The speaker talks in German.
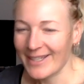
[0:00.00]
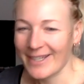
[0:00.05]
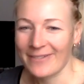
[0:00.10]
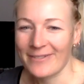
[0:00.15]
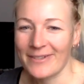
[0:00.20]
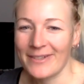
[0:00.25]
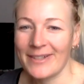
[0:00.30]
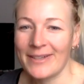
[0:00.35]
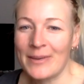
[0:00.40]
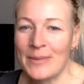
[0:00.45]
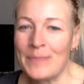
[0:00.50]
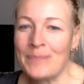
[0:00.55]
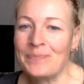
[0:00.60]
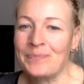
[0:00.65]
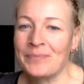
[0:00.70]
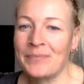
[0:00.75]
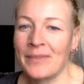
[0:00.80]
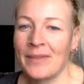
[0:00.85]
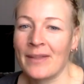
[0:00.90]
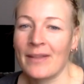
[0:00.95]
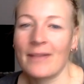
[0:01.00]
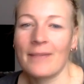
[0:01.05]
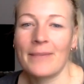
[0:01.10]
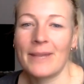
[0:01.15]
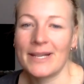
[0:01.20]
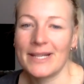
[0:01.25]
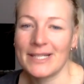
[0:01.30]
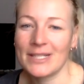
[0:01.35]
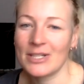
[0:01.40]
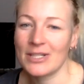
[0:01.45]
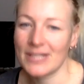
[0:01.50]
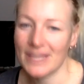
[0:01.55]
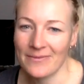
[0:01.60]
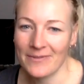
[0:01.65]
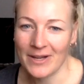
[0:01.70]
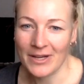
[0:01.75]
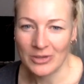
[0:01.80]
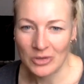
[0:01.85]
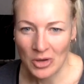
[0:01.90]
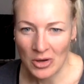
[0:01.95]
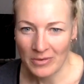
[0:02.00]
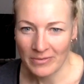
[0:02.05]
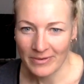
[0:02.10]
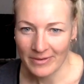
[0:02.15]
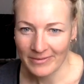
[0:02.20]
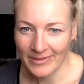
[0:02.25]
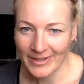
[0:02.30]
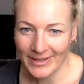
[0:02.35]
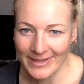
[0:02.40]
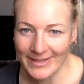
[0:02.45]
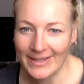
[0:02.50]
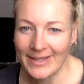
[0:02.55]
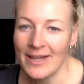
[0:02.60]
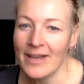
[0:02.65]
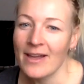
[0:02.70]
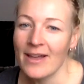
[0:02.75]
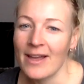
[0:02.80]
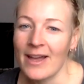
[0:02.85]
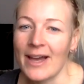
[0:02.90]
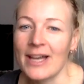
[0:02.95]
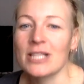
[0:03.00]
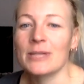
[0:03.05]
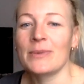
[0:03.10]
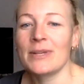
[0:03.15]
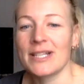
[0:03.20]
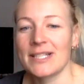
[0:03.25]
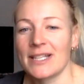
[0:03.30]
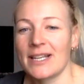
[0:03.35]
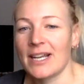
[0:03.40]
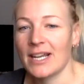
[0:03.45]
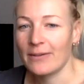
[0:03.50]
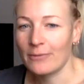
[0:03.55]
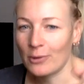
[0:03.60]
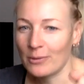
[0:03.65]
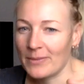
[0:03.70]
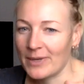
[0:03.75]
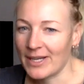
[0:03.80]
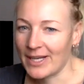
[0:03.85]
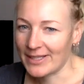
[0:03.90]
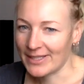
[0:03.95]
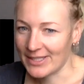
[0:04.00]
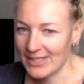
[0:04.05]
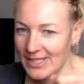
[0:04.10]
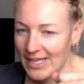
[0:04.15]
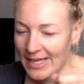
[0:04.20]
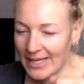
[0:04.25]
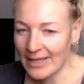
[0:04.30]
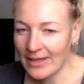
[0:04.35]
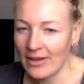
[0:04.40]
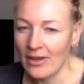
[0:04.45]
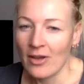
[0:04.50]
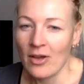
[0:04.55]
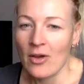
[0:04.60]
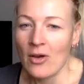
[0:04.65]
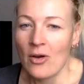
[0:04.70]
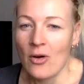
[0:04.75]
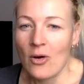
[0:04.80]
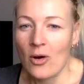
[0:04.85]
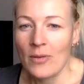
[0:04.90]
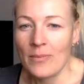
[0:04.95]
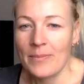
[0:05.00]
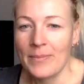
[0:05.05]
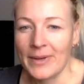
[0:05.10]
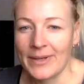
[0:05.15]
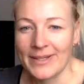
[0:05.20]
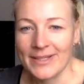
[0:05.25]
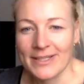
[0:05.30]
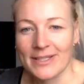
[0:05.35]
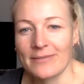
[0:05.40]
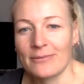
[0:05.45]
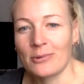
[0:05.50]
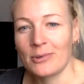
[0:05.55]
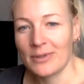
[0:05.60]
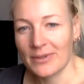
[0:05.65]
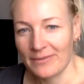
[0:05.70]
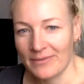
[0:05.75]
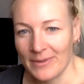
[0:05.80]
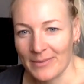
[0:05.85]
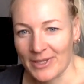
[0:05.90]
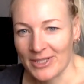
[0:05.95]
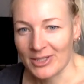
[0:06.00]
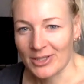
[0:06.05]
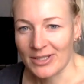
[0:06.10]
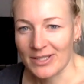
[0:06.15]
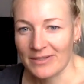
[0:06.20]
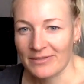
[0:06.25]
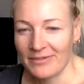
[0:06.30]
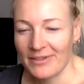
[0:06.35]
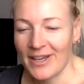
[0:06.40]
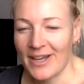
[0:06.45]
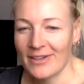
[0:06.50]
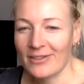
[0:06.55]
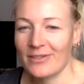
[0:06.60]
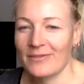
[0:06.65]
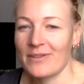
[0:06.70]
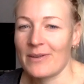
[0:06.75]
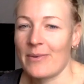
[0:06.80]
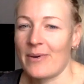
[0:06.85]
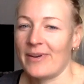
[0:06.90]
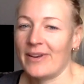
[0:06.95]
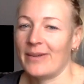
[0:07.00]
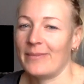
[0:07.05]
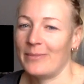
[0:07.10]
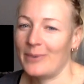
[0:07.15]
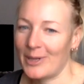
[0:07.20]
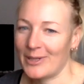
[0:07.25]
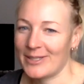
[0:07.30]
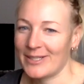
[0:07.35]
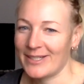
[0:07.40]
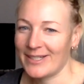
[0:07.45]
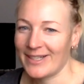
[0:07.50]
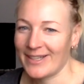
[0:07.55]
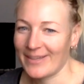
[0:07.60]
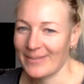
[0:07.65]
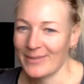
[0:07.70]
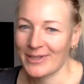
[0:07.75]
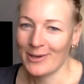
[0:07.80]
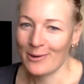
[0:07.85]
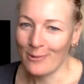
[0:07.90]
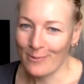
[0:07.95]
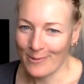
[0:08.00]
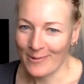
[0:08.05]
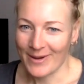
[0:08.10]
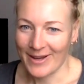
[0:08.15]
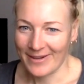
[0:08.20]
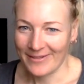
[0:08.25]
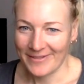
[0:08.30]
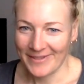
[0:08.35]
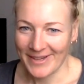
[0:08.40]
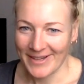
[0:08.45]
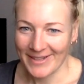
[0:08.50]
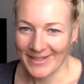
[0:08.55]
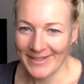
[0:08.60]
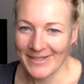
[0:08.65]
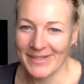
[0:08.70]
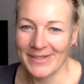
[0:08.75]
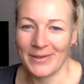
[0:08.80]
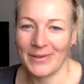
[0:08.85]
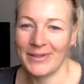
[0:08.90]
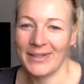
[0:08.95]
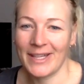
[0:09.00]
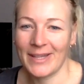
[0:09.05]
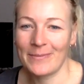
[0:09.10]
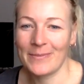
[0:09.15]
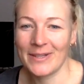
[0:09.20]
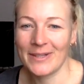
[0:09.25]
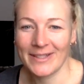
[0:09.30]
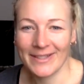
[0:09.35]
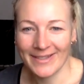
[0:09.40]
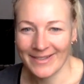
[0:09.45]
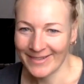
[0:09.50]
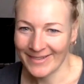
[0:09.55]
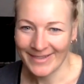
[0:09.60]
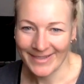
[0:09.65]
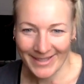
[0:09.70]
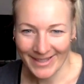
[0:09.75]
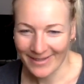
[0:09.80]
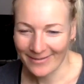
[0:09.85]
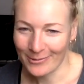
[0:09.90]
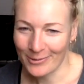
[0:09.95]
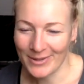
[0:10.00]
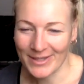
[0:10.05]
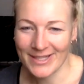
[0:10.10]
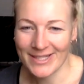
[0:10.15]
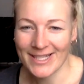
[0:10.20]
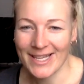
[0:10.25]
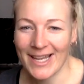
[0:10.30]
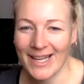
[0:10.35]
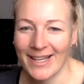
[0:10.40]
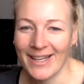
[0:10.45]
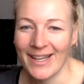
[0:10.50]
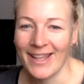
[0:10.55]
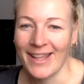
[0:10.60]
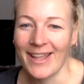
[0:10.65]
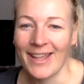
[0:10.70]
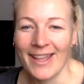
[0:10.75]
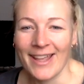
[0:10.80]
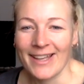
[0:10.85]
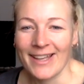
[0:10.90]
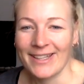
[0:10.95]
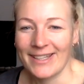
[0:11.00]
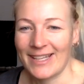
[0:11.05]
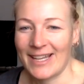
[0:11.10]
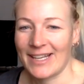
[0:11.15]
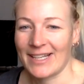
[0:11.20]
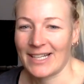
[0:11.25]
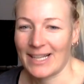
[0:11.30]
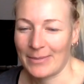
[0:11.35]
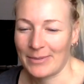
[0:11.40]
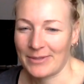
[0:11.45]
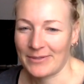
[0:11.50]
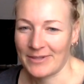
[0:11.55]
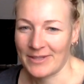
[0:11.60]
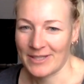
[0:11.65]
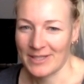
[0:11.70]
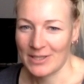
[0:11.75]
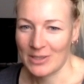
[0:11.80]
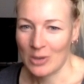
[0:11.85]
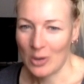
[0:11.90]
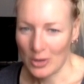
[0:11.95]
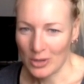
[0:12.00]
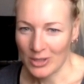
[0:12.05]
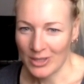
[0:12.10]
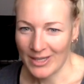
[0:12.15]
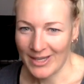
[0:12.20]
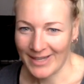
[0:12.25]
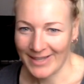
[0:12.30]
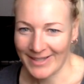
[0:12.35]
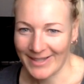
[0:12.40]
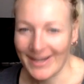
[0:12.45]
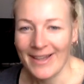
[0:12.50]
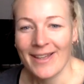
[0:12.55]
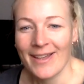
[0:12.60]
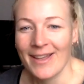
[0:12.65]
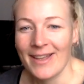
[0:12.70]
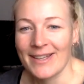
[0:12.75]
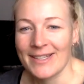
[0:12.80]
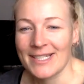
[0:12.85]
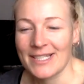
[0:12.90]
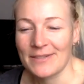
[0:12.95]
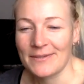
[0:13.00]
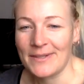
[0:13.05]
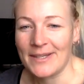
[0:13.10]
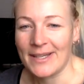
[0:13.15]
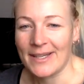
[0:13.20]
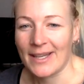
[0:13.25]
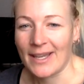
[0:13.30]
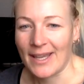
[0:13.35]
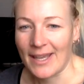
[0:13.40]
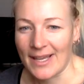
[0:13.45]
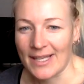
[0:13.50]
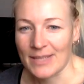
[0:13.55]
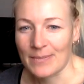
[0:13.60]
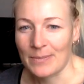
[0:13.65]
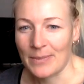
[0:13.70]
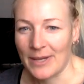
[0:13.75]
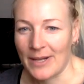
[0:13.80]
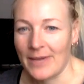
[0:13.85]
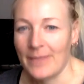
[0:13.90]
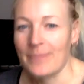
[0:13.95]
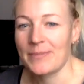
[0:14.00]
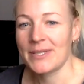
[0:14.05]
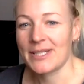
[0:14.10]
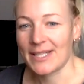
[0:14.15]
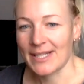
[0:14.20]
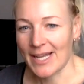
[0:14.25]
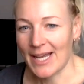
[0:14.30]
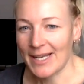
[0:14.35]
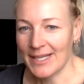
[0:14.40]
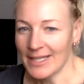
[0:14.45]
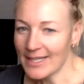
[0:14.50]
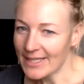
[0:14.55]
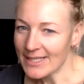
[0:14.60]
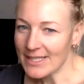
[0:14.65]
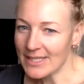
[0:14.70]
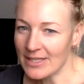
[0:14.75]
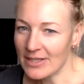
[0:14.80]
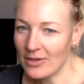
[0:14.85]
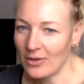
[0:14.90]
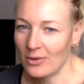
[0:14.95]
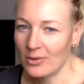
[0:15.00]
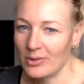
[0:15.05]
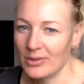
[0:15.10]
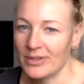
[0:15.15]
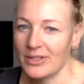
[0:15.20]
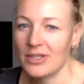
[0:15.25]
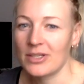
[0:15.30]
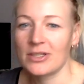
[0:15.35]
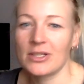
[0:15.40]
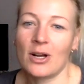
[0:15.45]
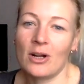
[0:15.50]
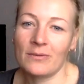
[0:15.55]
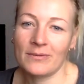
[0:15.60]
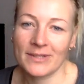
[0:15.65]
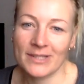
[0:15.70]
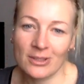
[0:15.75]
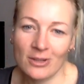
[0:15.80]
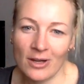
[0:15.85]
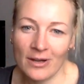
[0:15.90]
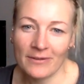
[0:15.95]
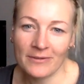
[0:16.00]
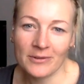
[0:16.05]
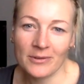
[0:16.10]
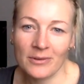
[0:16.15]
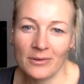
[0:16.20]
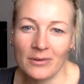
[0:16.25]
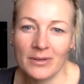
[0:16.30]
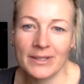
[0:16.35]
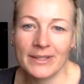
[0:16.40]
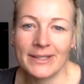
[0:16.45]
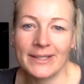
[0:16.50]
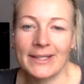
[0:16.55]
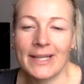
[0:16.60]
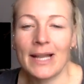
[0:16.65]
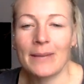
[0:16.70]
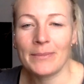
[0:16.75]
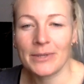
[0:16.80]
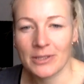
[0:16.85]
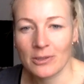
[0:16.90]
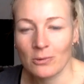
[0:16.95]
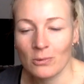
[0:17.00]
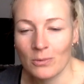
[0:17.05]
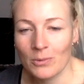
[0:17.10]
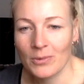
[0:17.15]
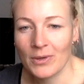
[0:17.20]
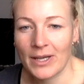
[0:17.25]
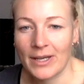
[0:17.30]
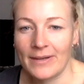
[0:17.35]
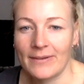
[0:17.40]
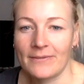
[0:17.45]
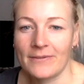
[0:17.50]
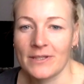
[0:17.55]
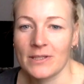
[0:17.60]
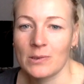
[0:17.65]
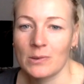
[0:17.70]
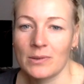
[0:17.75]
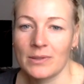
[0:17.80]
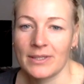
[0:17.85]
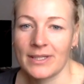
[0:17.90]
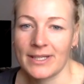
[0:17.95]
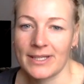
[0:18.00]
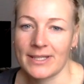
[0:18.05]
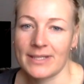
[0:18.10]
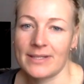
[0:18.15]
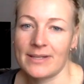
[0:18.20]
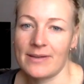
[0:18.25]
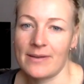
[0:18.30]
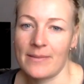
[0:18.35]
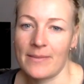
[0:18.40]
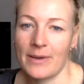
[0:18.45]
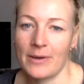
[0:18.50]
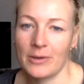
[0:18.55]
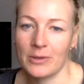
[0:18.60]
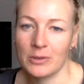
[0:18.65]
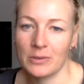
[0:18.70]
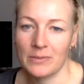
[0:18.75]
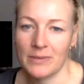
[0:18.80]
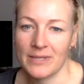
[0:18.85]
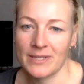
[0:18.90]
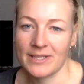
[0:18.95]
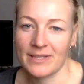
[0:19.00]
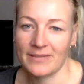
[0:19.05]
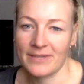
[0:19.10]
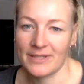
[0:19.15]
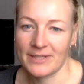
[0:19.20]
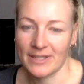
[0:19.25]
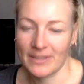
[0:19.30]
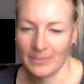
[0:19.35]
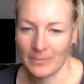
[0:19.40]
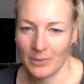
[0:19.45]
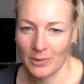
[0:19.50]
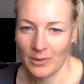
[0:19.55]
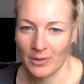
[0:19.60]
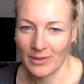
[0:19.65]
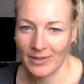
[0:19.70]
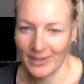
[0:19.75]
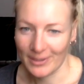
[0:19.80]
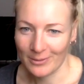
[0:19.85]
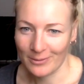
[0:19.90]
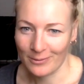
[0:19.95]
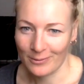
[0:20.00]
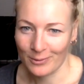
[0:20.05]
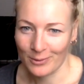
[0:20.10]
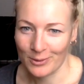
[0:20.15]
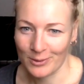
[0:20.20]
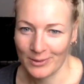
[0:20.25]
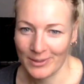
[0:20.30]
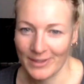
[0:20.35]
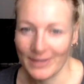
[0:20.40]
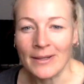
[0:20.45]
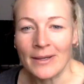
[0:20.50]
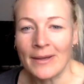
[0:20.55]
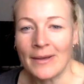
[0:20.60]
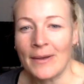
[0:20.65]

Ich finde, man ist sonst einfach noch verwirrter. Also man ist ja dann gewohnt, man hat die Stecken und man ist gewohnt, wie man sonst fährt. Und wenn man dann plötzlich mit der Übung anfängt und nicht mit den gewohnten Sachen, dann klappt es fast noch schlechter. Deswegen erstmal ein bisschen rantasten und schauen, wie es läuft und dann mit den Übungen versuchen, das ähm, auszubessern, was eben noch nicht so funktioniert.